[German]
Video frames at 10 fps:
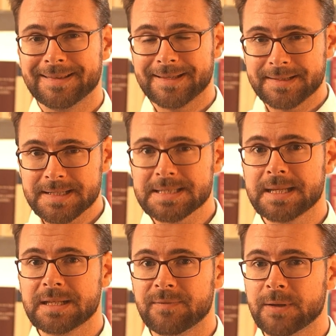der diesen
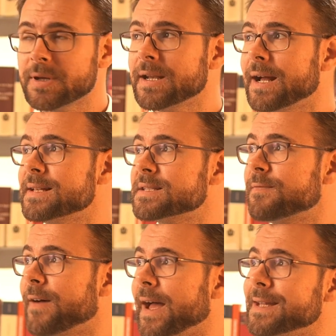Individuen
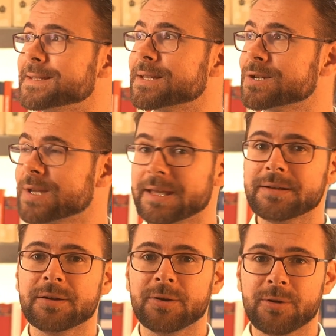als freies
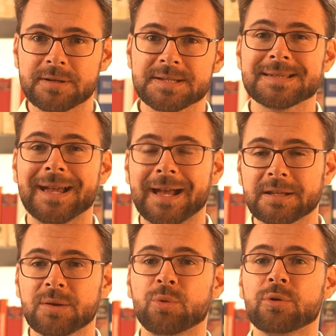Geschenk Gottes
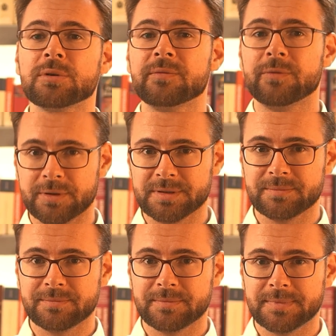angeboten wird.